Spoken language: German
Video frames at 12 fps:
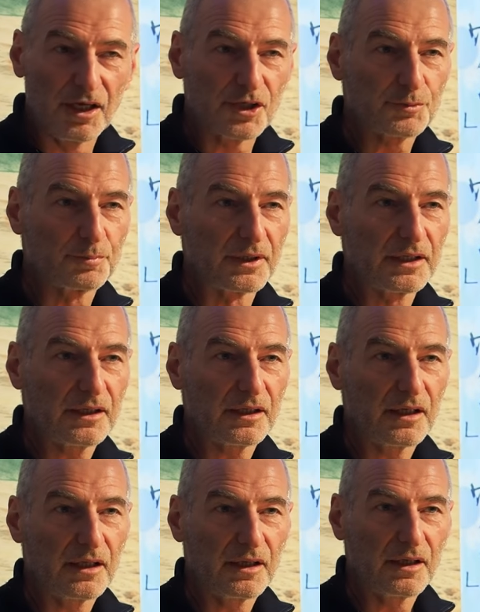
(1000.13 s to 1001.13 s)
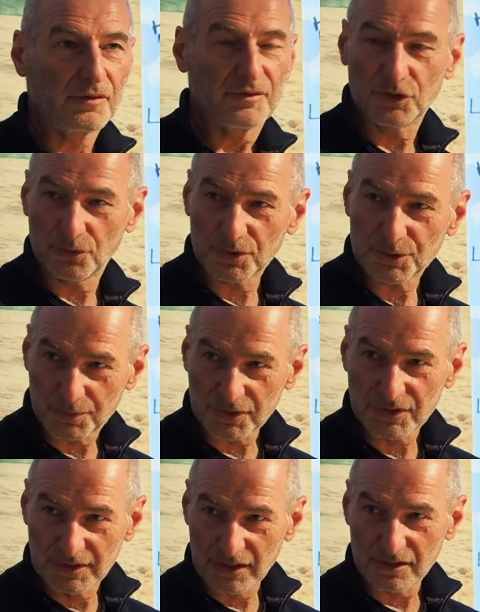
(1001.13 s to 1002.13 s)
Sprich, wenn da was
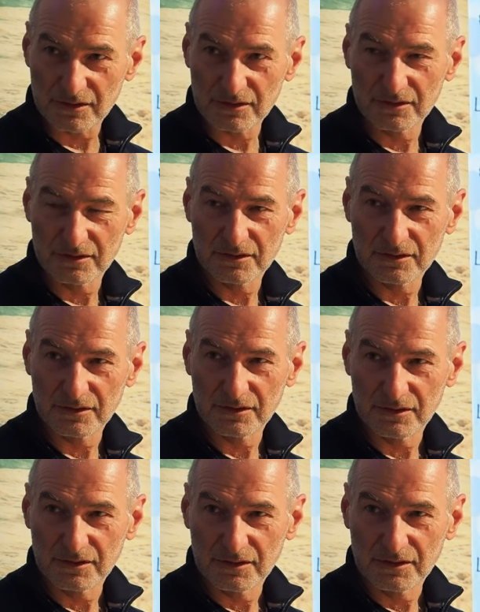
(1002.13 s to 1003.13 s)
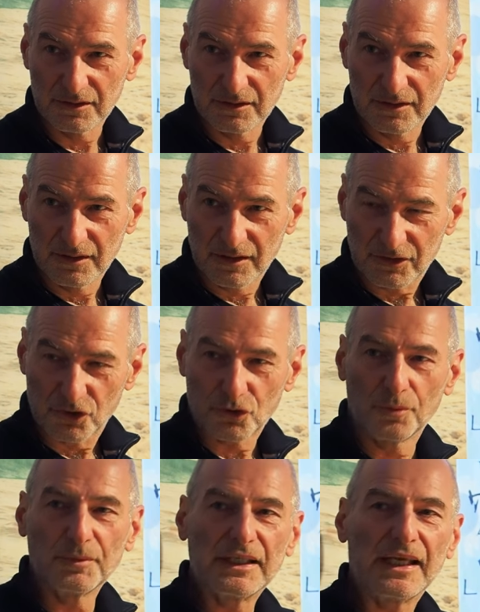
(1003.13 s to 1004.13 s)
passiert, dann
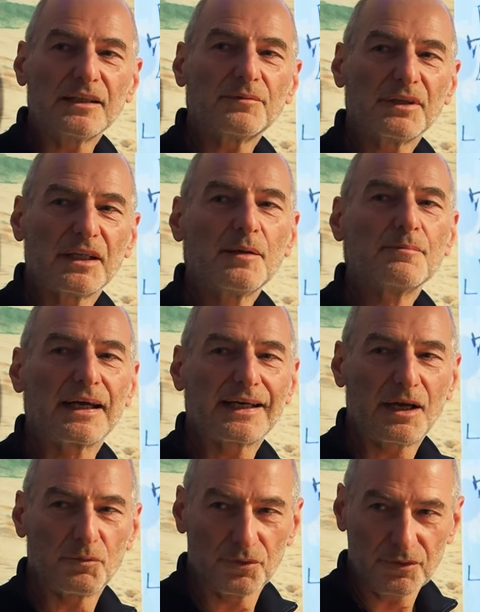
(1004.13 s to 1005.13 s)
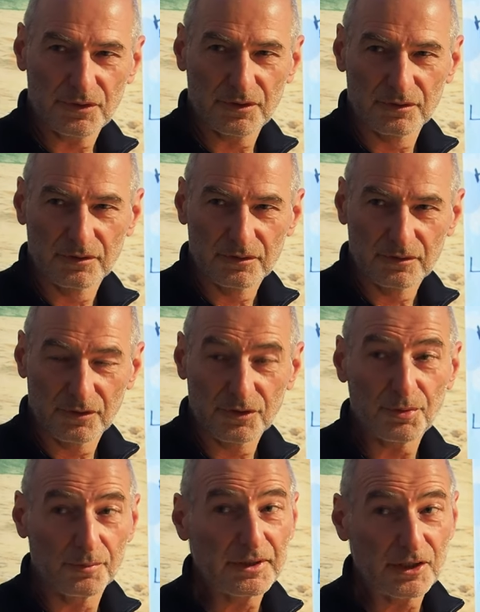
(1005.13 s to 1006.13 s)
kommen die entweder nicht mehr raus, und
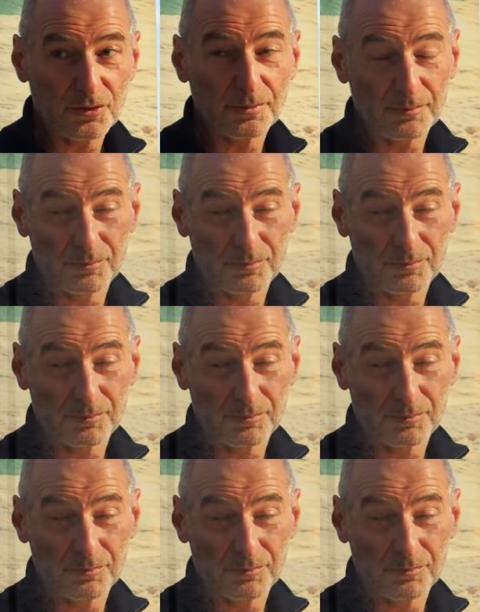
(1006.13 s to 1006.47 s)
zwar wirklich über